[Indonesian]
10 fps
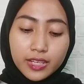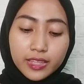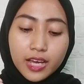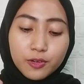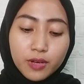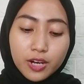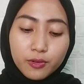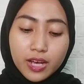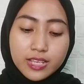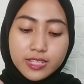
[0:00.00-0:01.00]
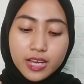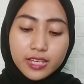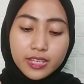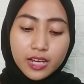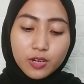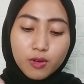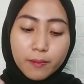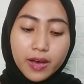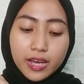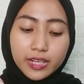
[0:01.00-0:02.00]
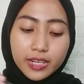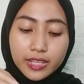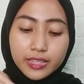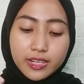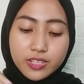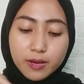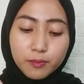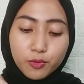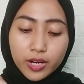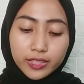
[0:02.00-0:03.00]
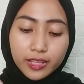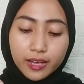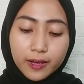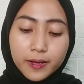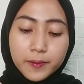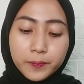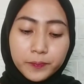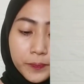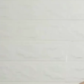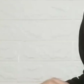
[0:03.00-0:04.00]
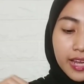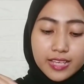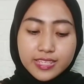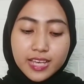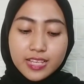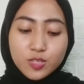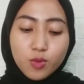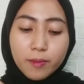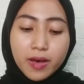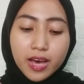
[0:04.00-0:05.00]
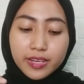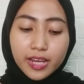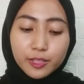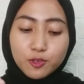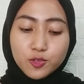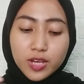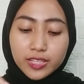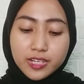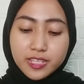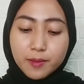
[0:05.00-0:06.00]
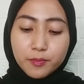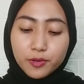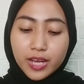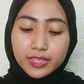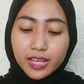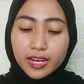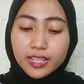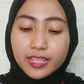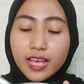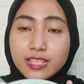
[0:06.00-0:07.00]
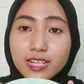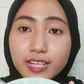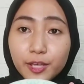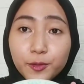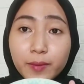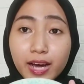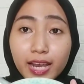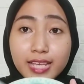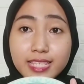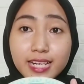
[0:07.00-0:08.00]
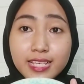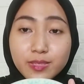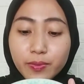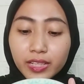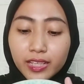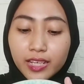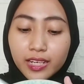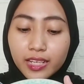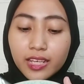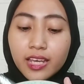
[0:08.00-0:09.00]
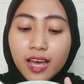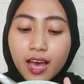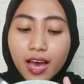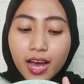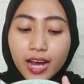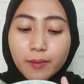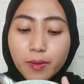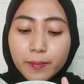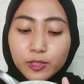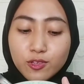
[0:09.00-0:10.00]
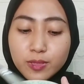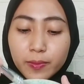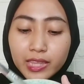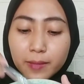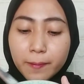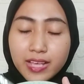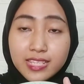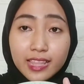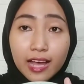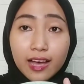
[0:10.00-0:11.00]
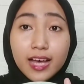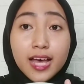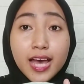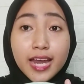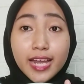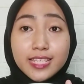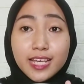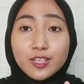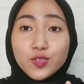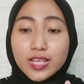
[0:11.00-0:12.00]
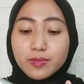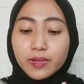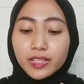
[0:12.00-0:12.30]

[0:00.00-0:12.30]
kita aduk-aduk aja hingga kedua bahan ini tercampur rata. Nah, jika semua bahannya itu sudah tercampur rata, nanti hasilnya itu bakalan jadi seperti ini, akan membentuk seperti pasta. Nah, jika sudah